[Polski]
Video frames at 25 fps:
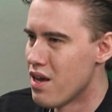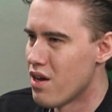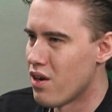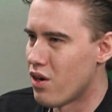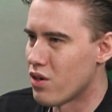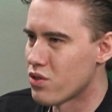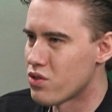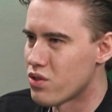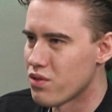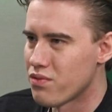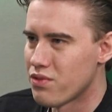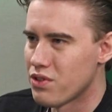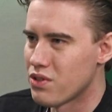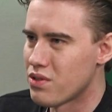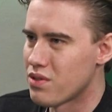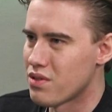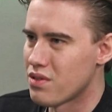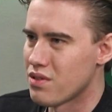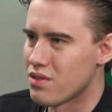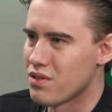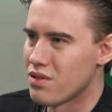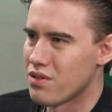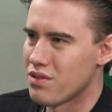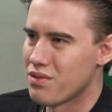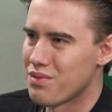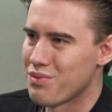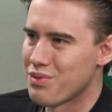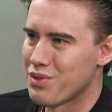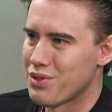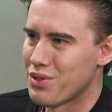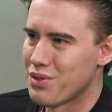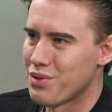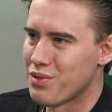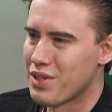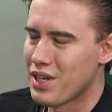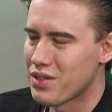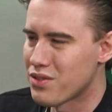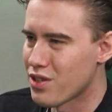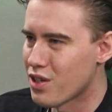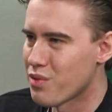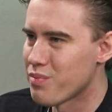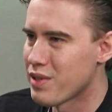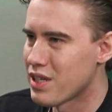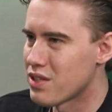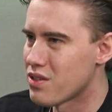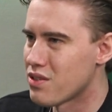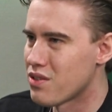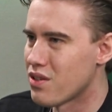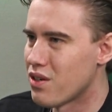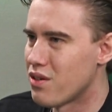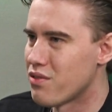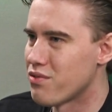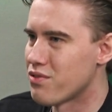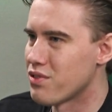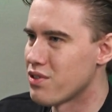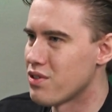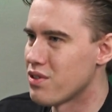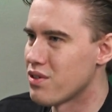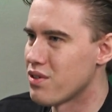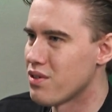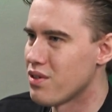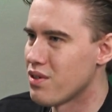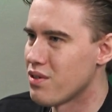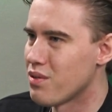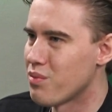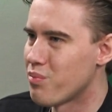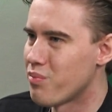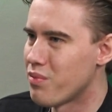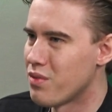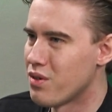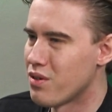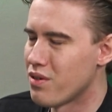oczywisty, natychmiastowy i